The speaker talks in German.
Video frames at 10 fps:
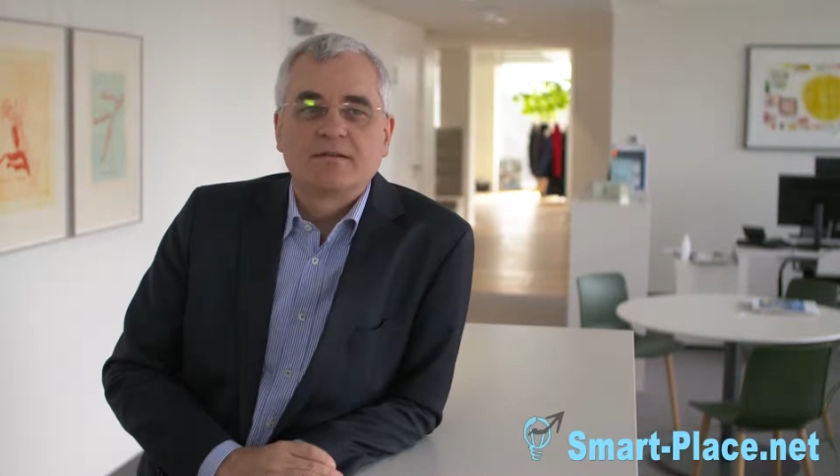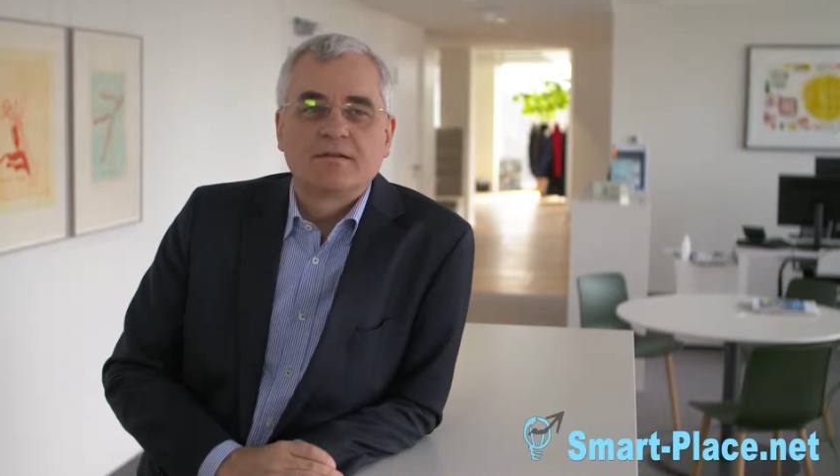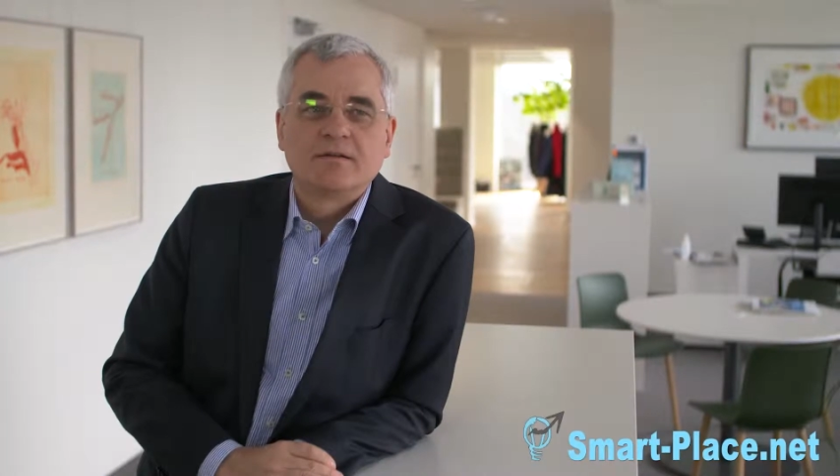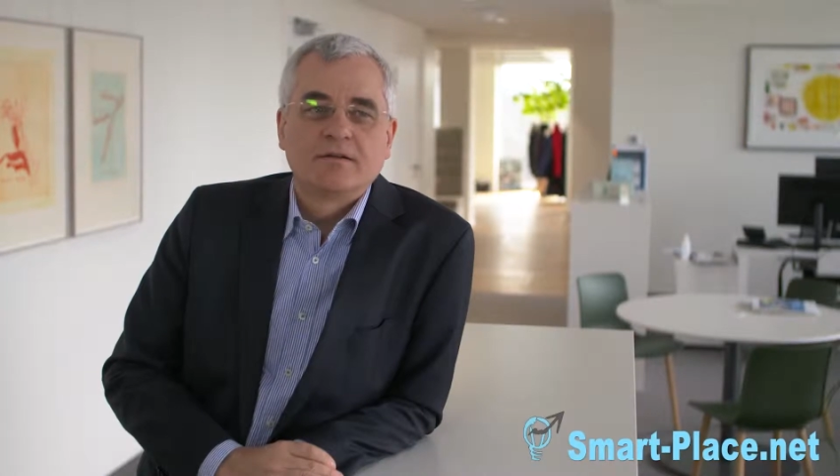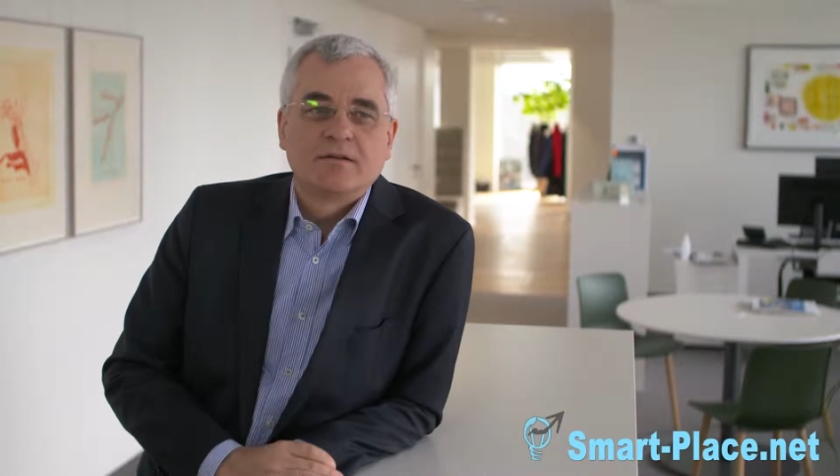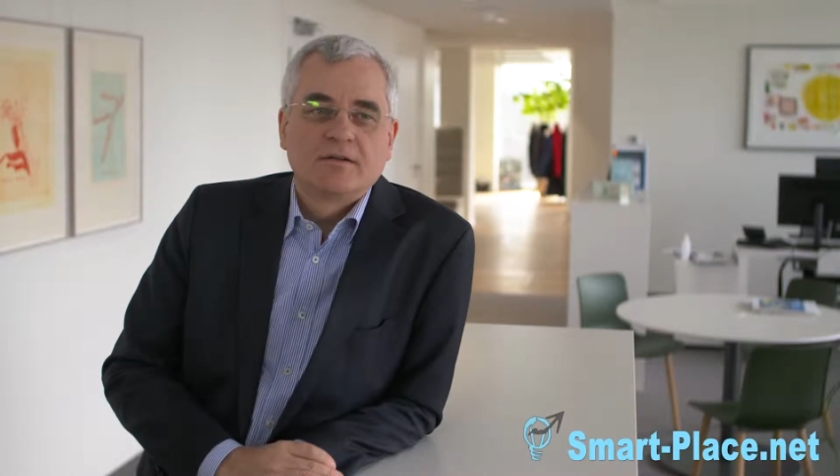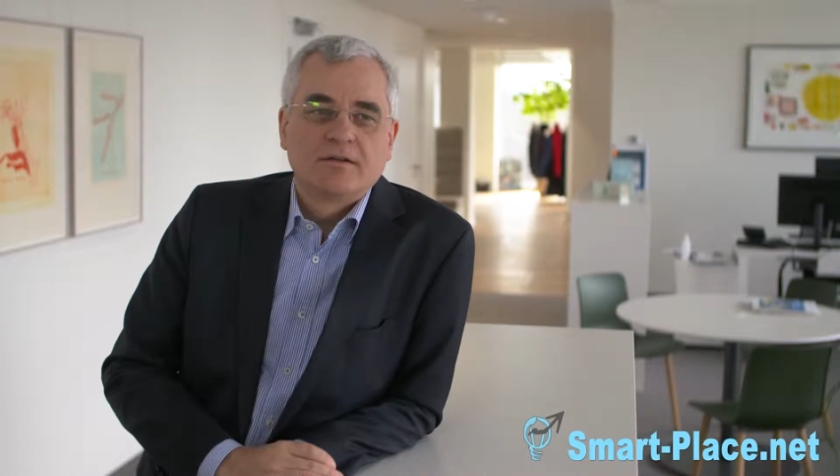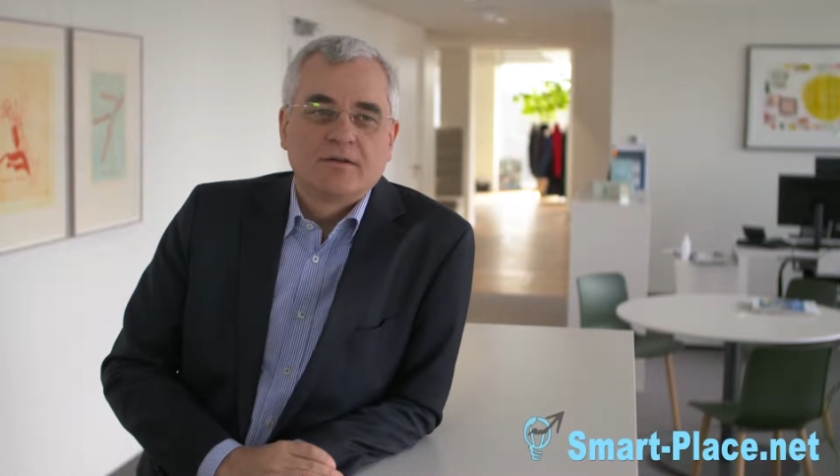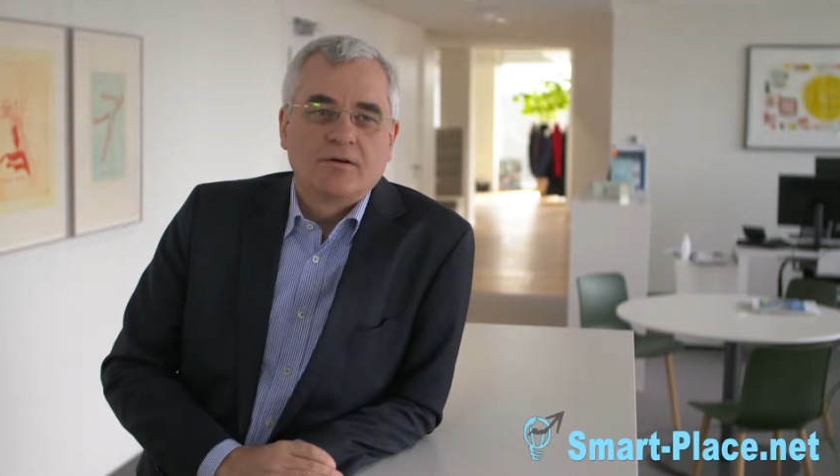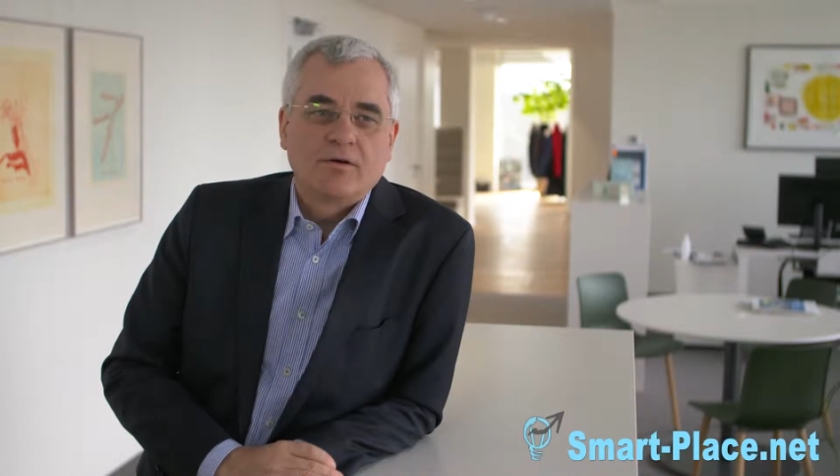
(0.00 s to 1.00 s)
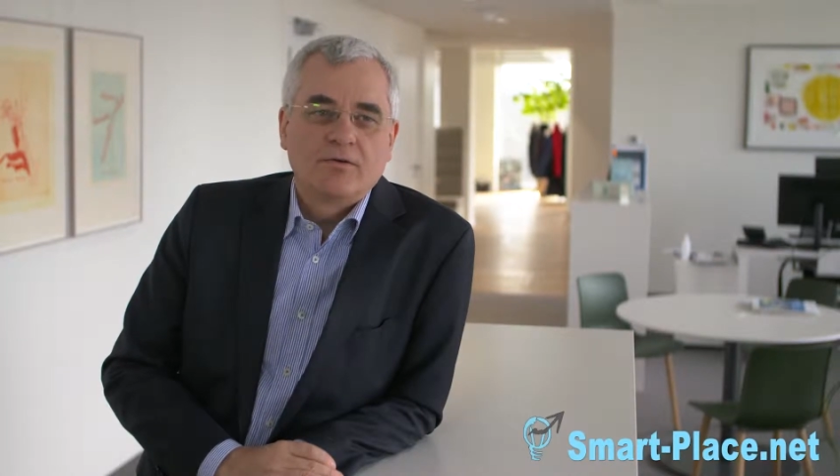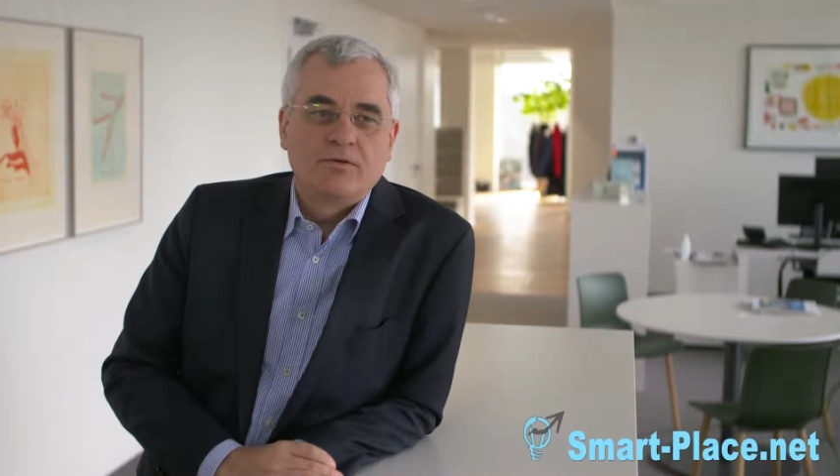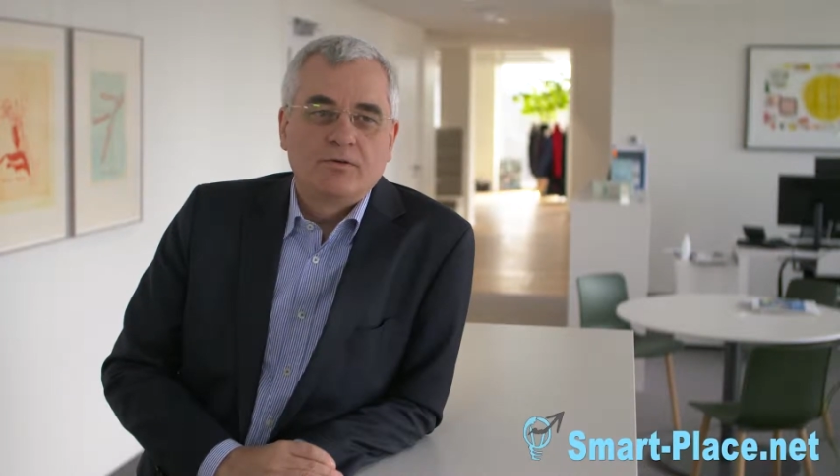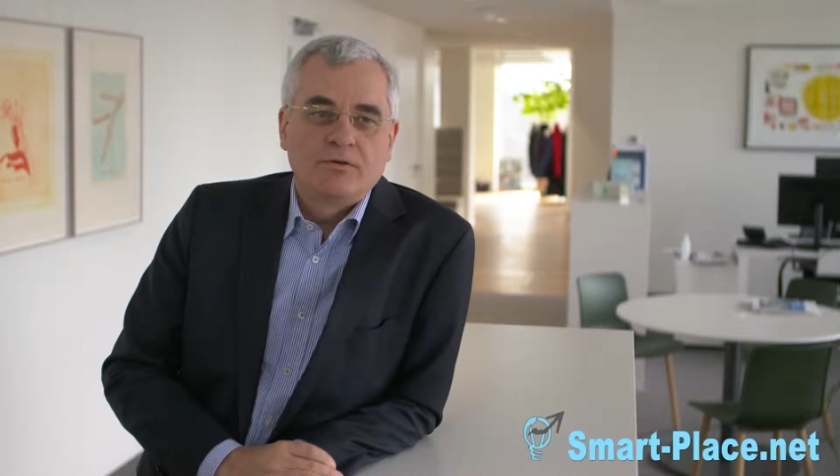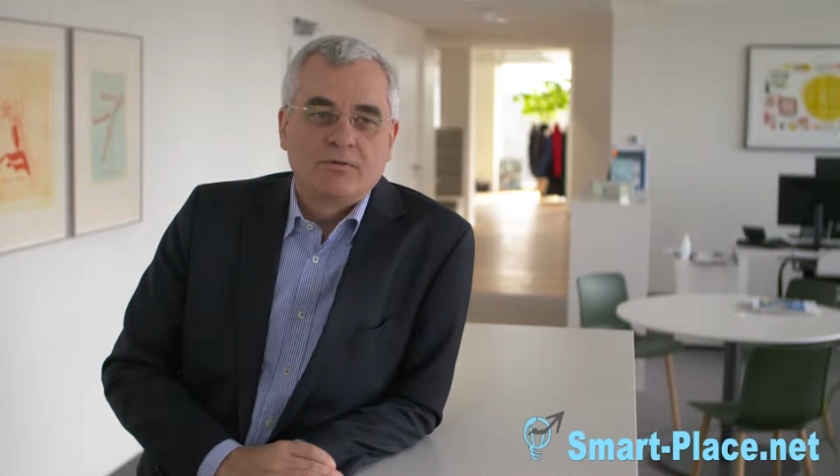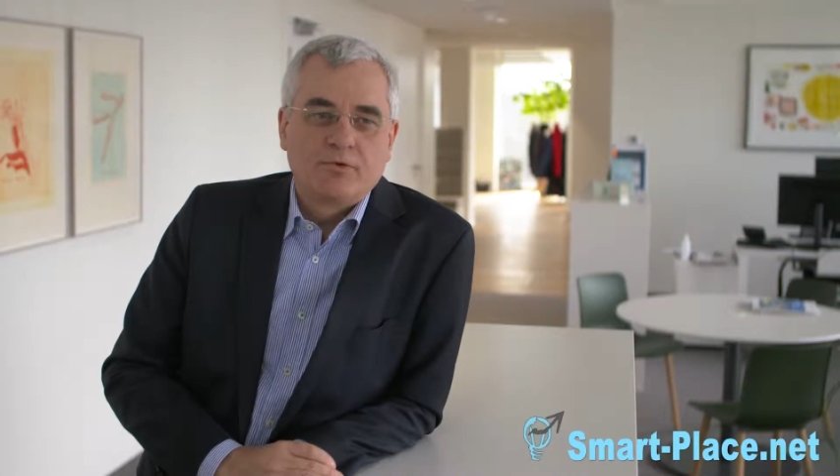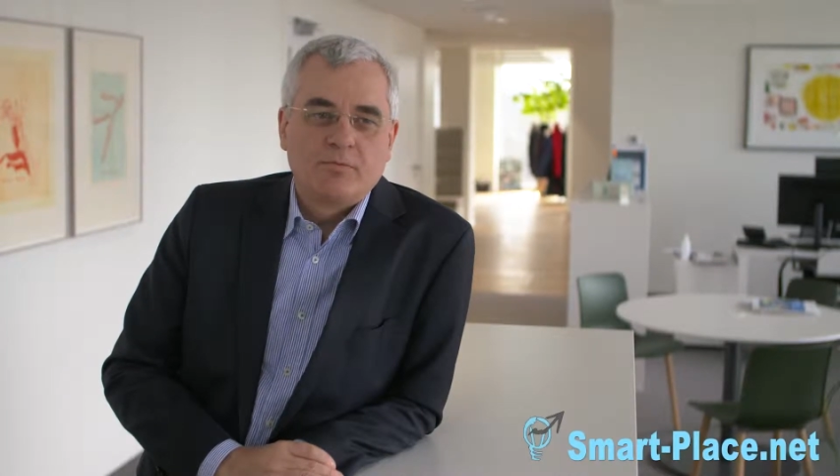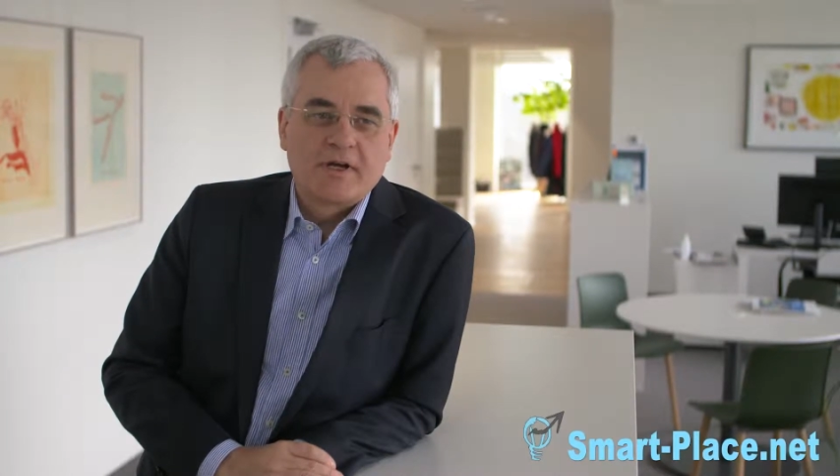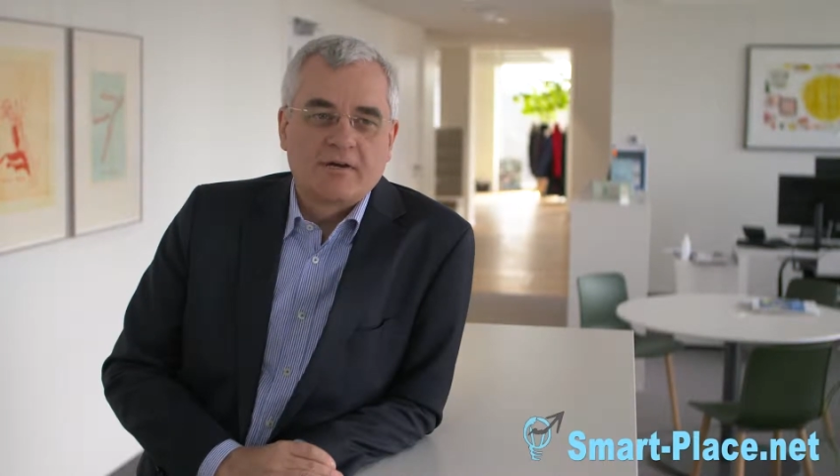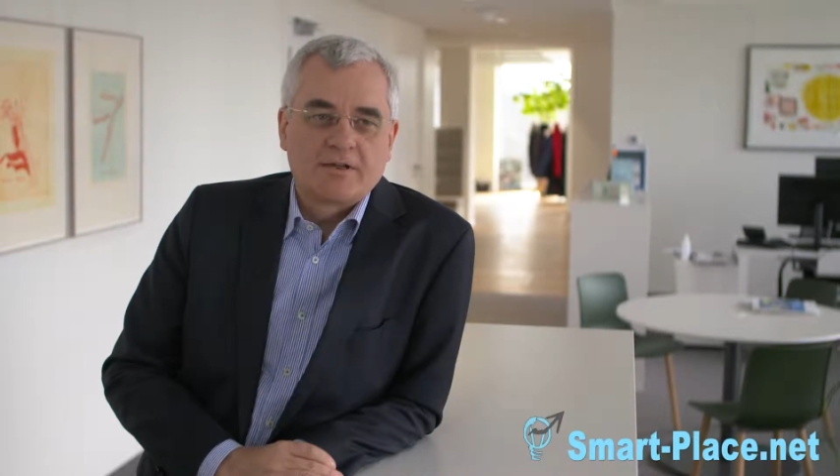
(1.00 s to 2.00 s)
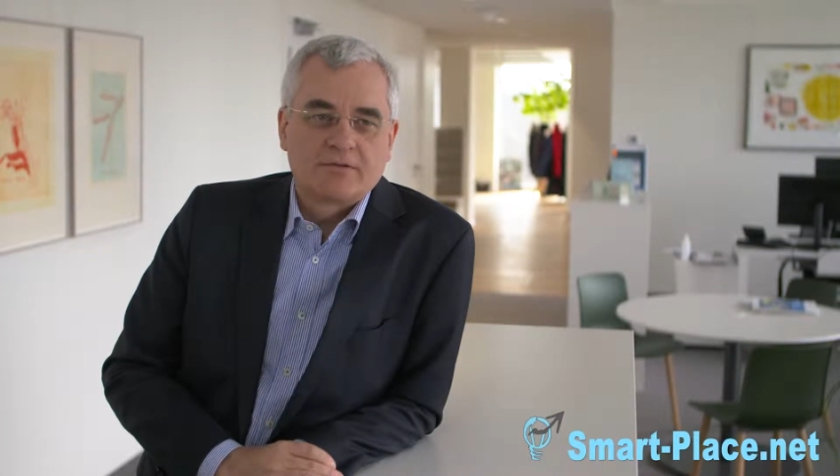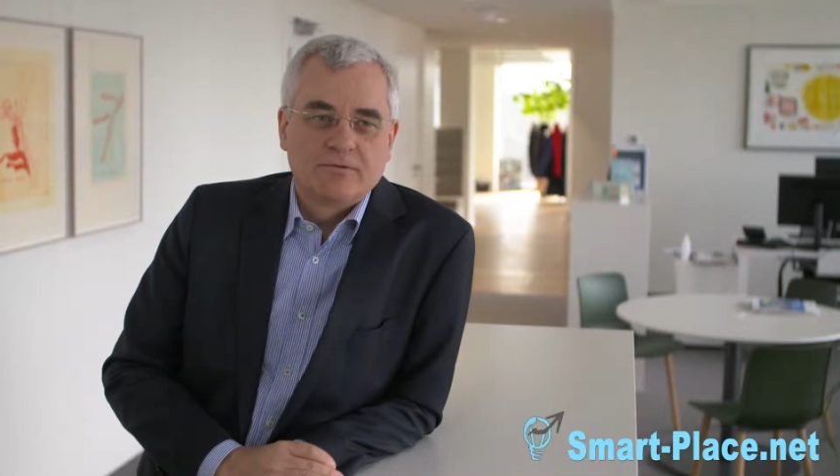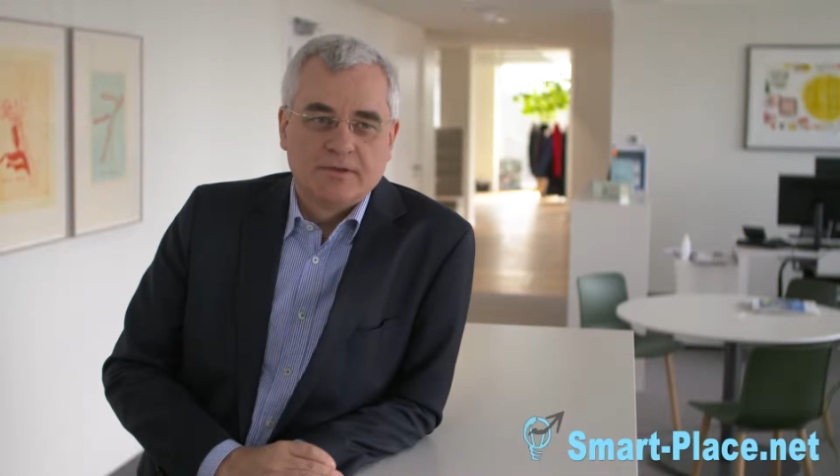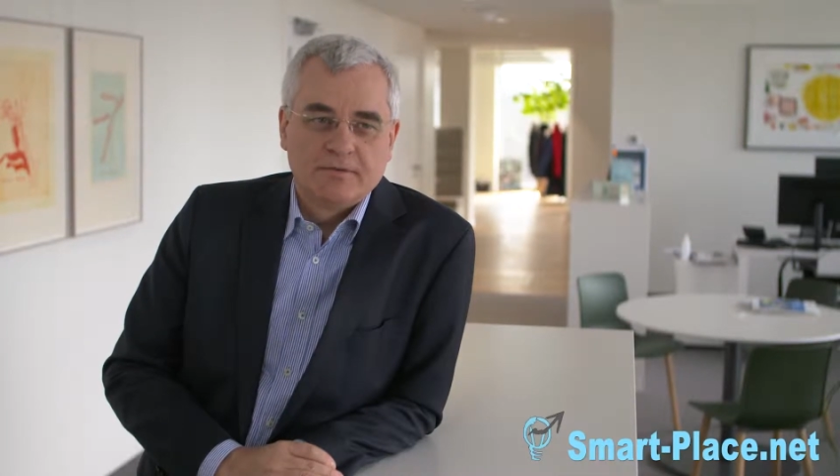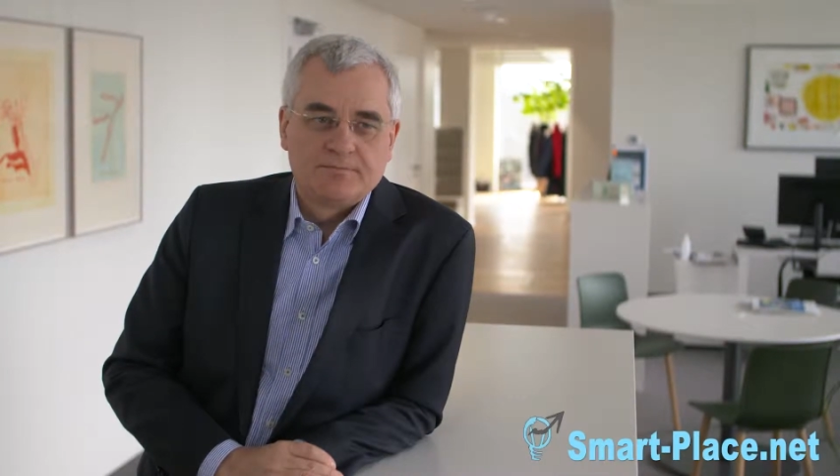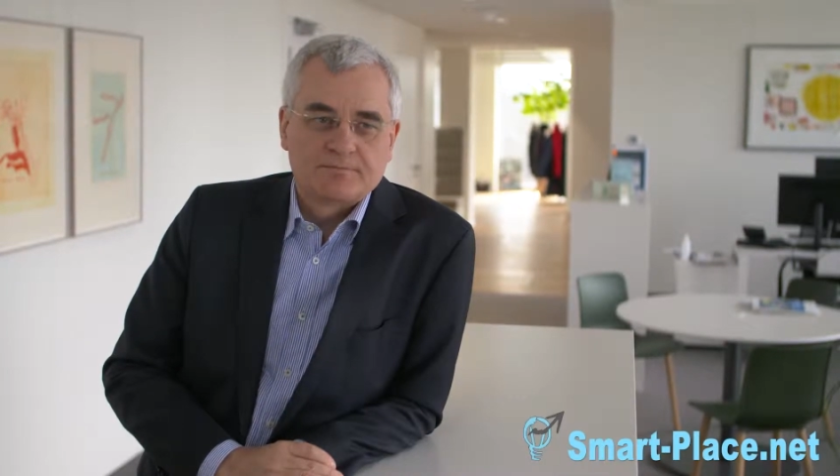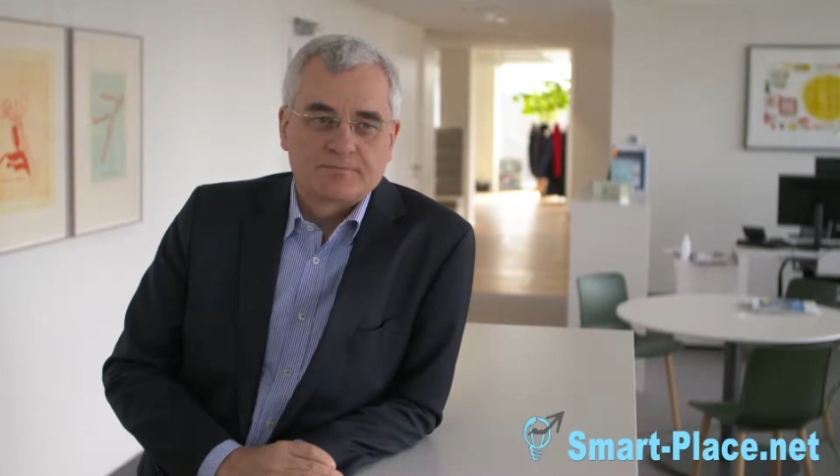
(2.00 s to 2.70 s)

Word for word: äh, Euro pro Megawattstunde.